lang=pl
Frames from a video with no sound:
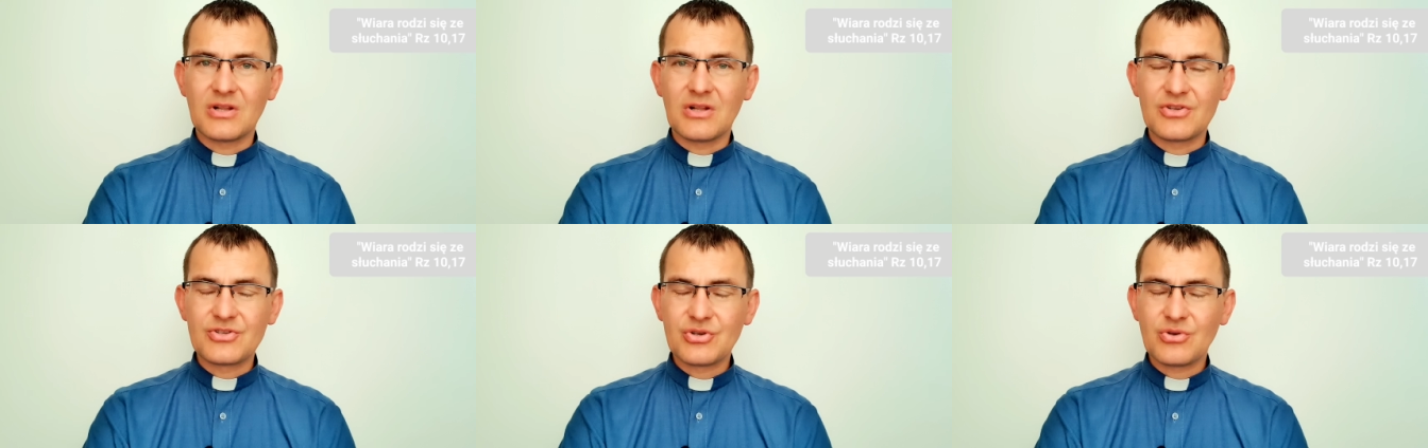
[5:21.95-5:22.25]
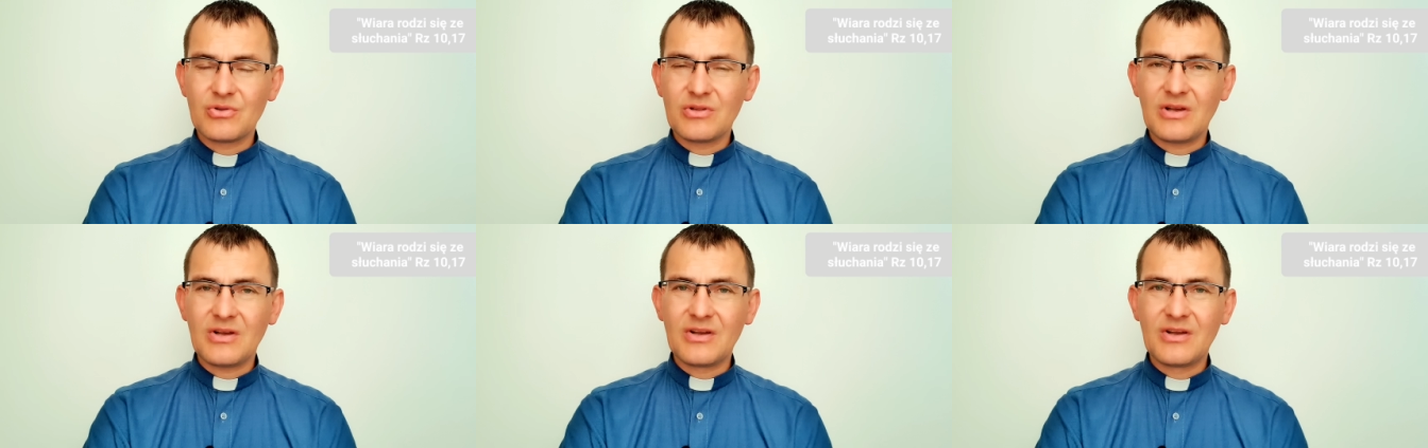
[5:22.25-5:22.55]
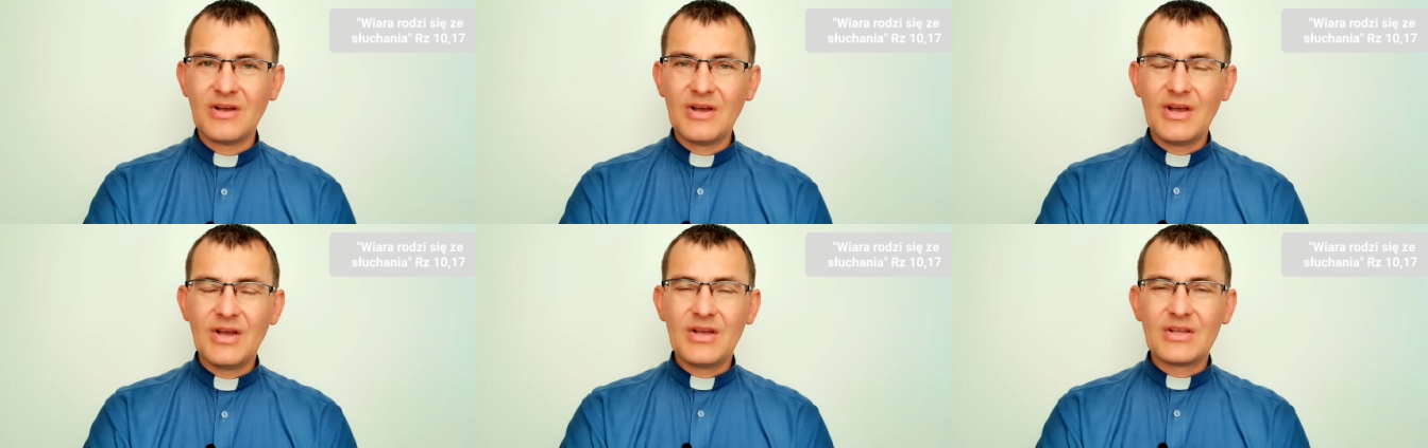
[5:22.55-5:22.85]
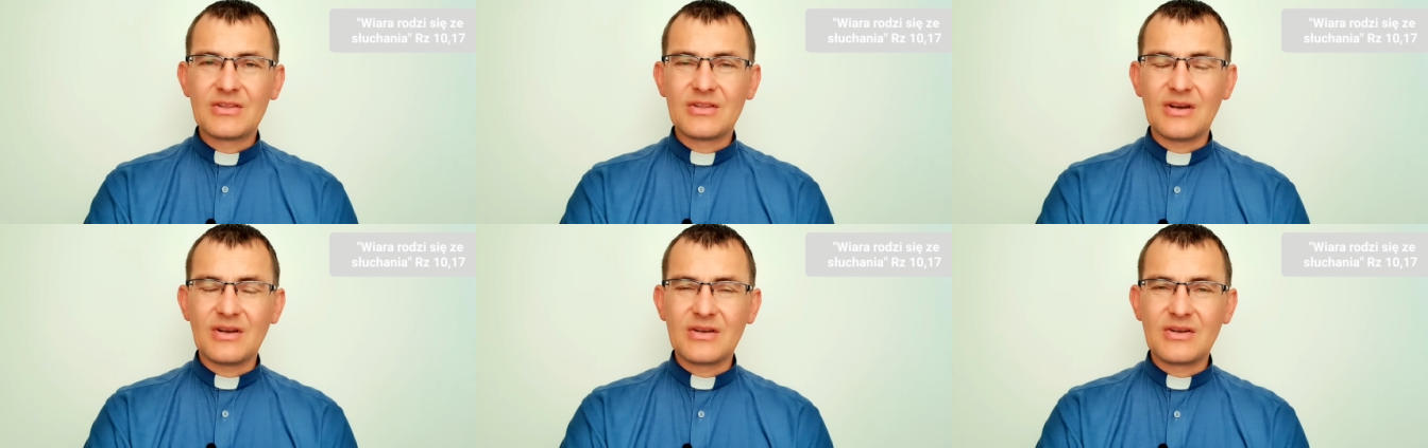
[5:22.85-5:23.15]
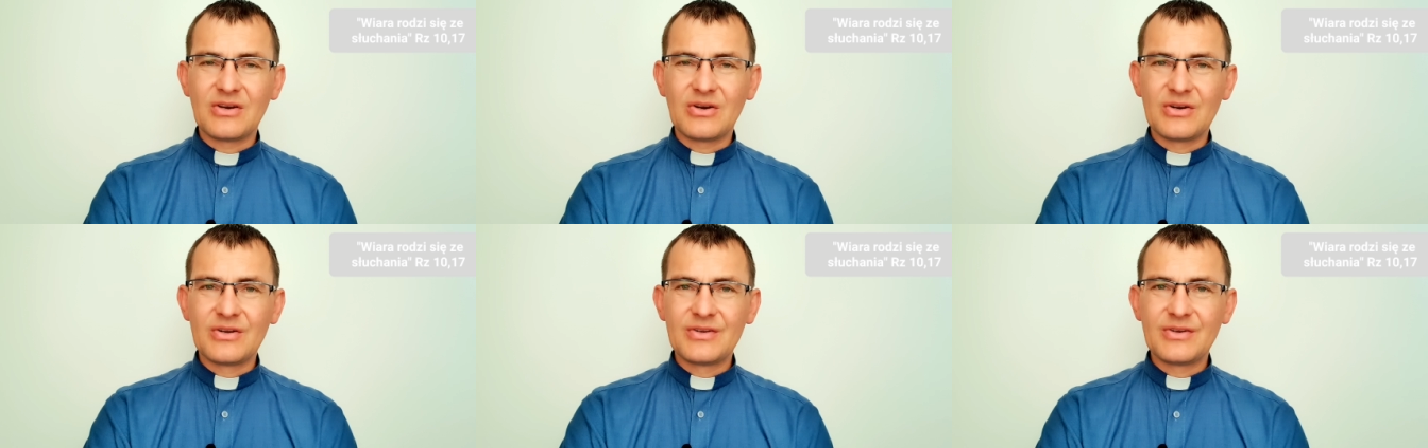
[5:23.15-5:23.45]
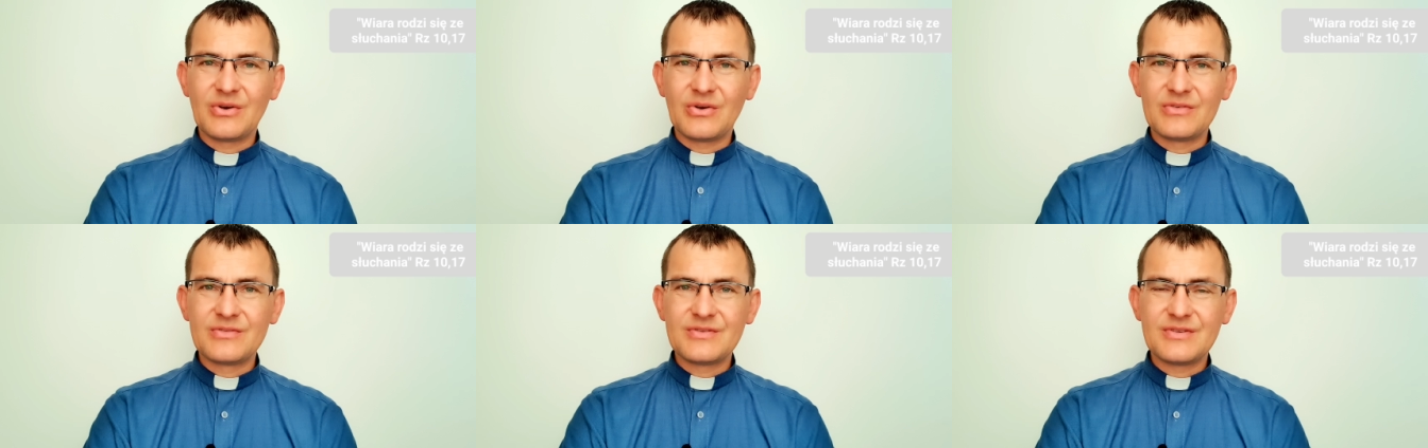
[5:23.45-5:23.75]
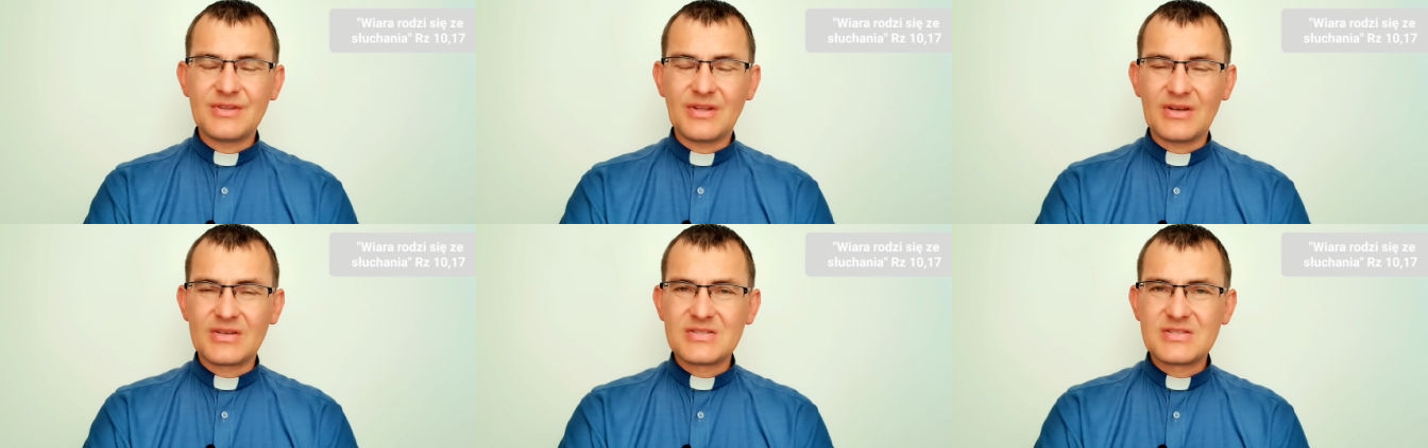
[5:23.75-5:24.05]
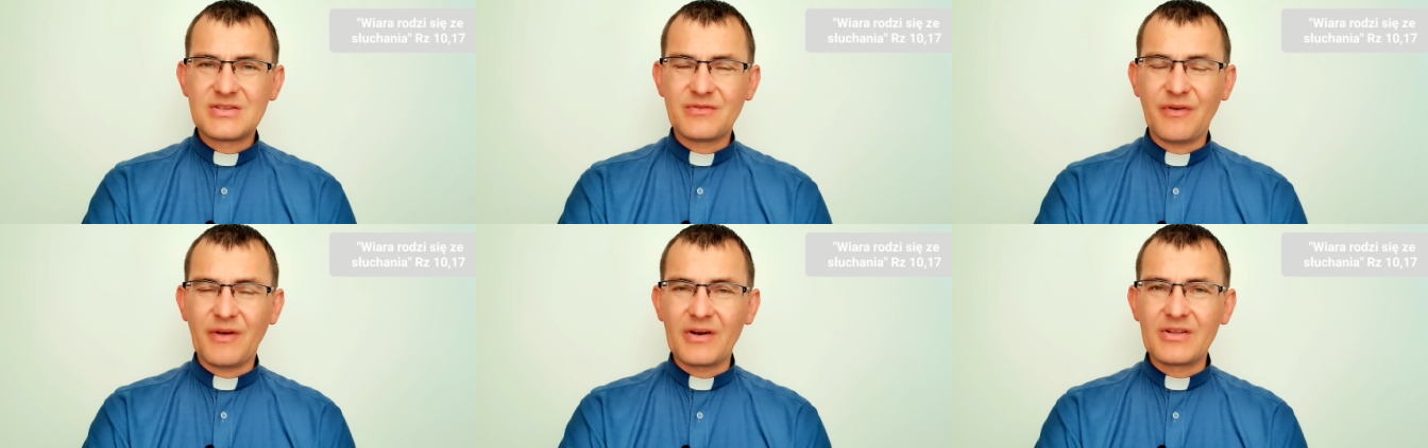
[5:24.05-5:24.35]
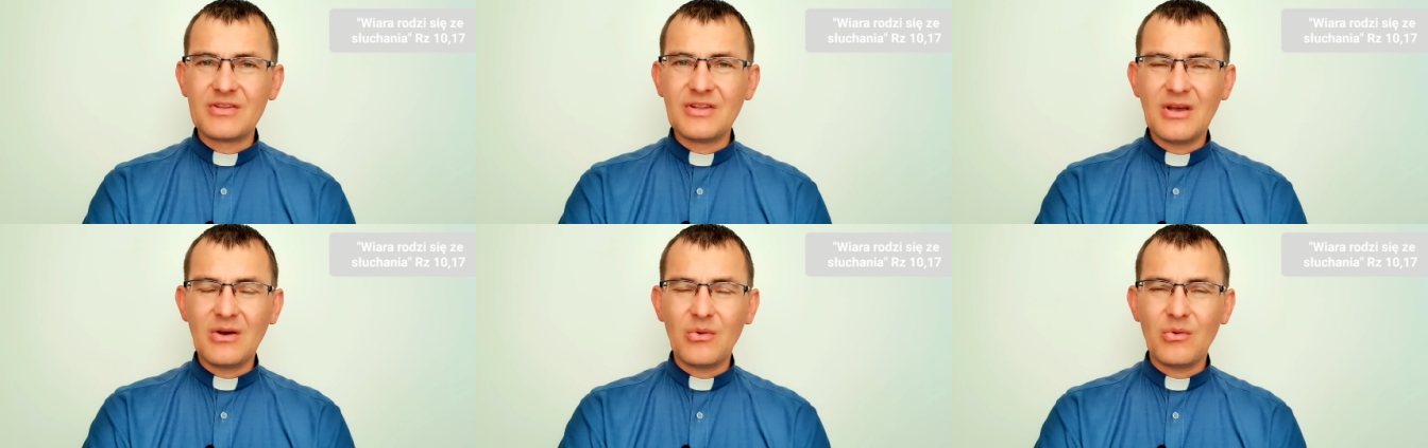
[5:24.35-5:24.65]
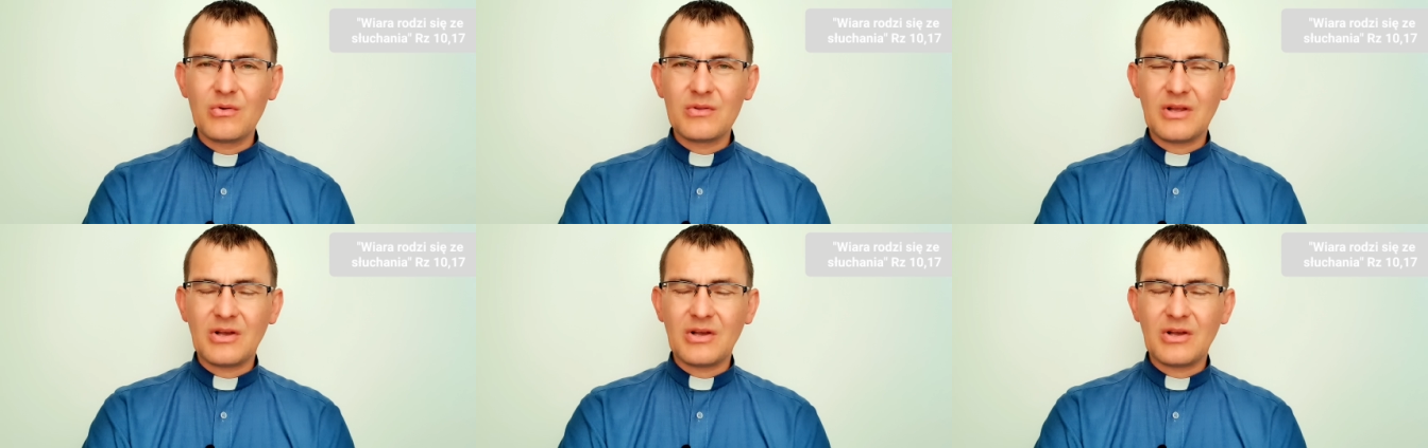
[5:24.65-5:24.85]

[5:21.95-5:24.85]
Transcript: Dlaczego tak, tak, tak stwardniało,